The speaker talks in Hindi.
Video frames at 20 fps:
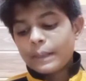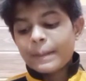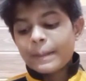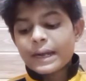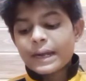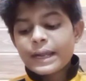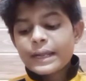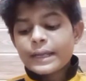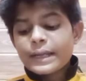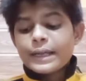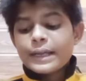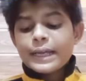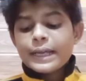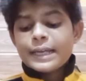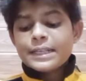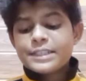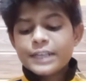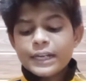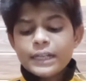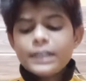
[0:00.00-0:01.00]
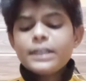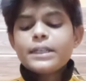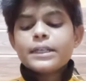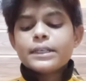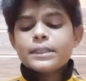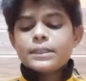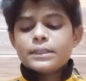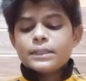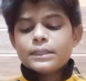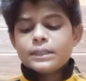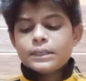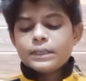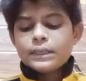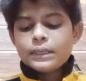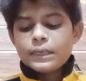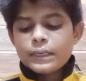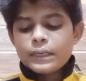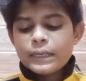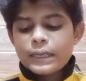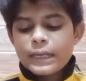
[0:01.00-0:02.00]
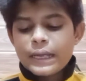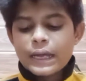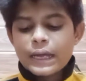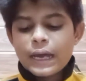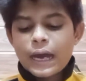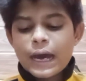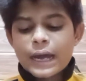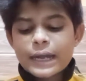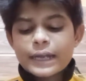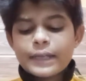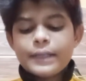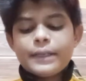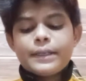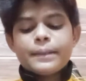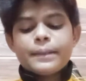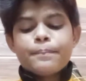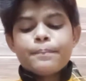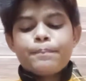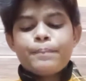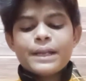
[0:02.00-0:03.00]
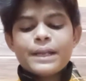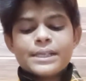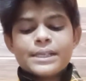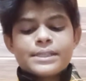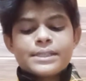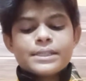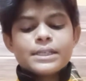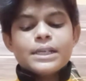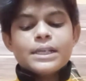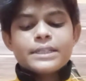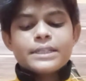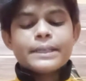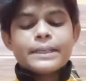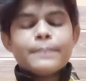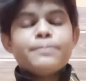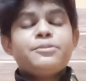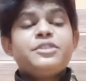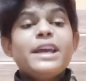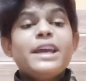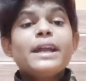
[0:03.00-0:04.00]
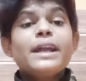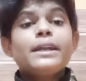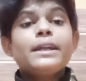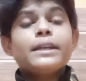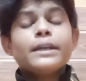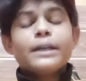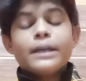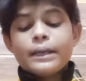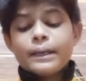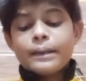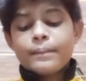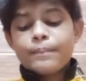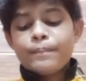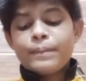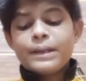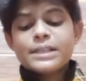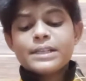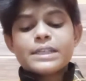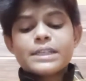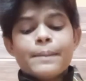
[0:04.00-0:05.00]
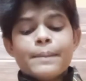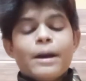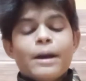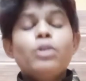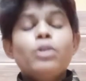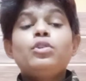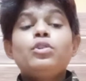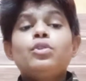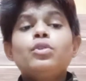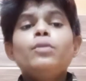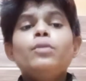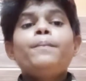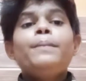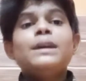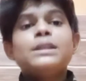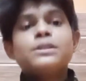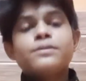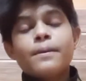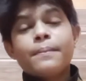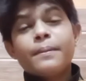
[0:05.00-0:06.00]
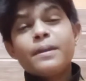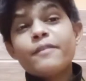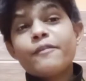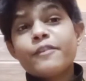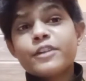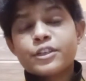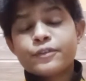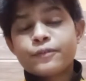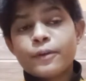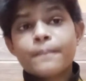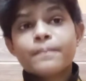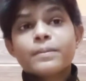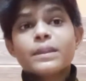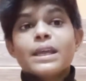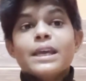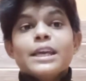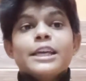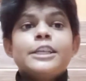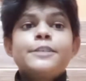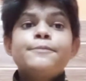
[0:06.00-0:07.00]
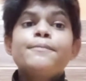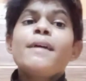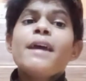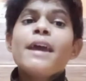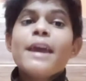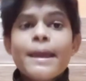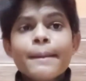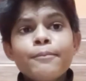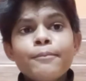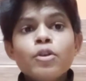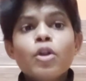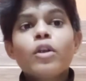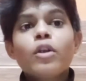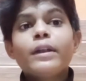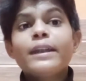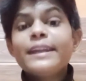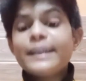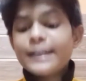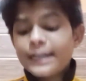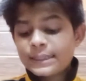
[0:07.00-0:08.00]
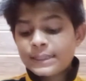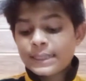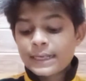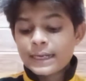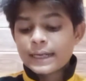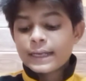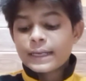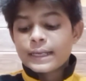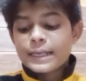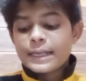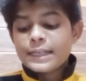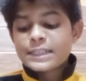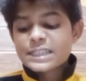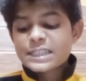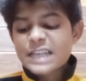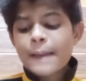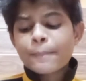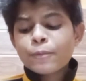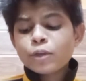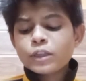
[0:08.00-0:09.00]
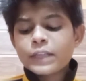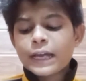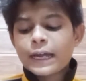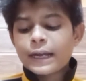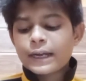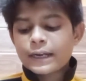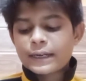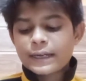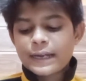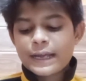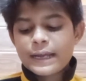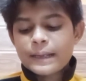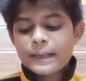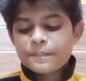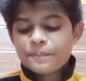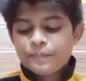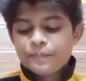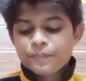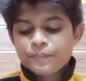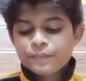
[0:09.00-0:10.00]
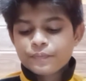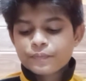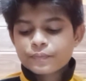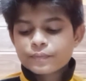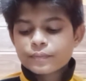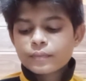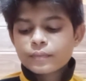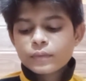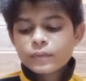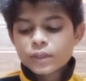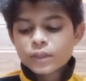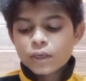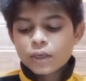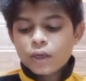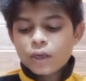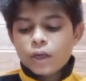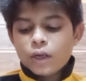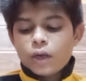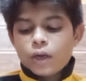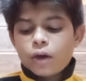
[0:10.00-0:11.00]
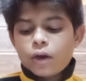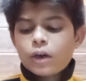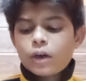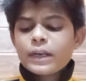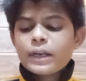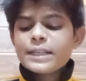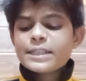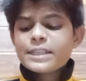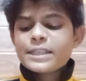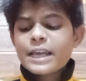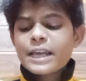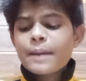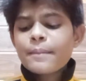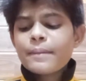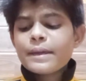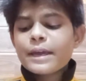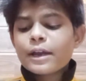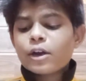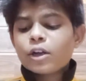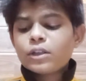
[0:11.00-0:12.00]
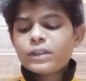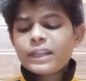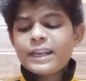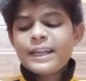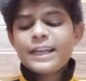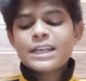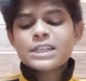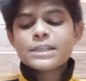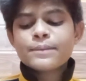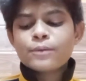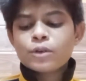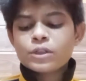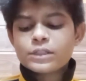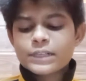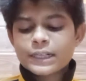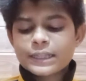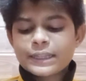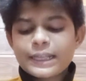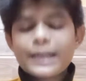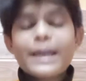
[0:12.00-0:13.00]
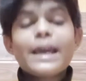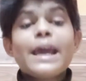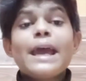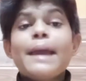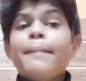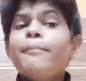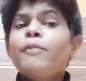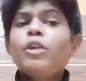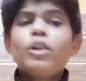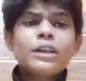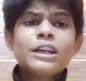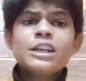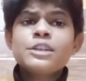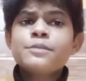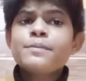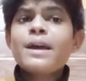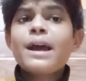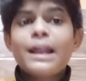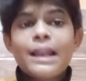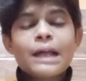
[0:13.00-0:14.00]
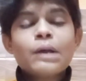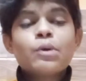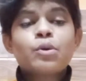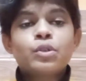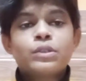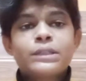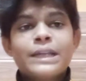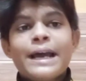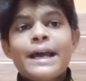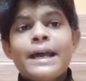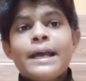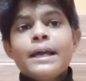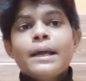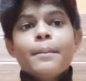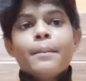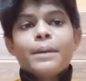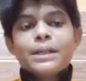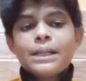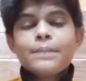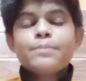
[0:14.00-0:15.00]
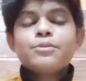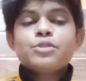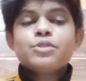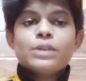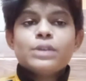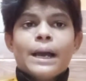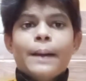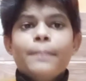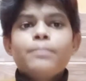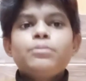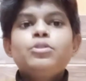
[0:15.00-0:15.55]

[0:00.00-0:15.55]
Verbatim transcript: हमारा है इजंट आरंट प्लस सब्जेक्ट प्लस अबाउट टू प्लस वर्ब की फर्स्ट फॉर्म इसमें एम नॉट नहीं आता इसका आपको ध्यान रखना है और इससे हम एक और तरीके से बोल सकते हैं एम नॉट का इसमें अलग होता है मतलब हम